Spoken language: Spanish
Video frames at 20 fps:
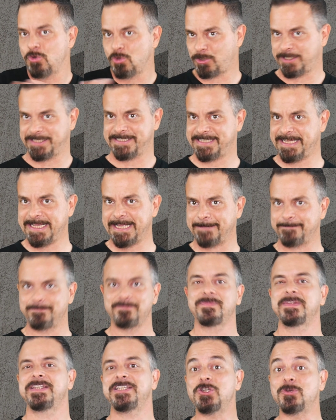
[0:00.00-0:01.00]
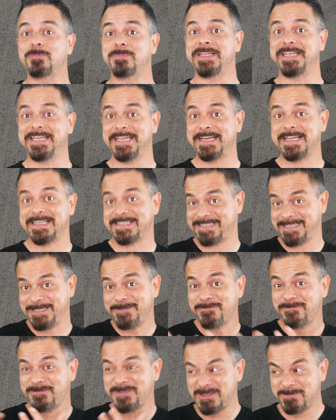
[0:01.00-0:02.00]
lo que sea, y obtener así
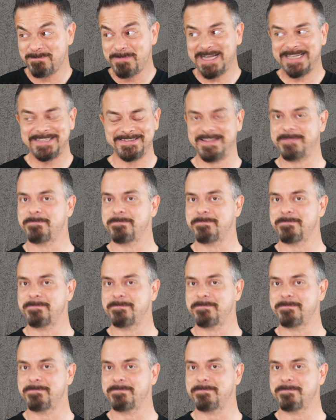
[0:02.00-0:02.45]
feedback de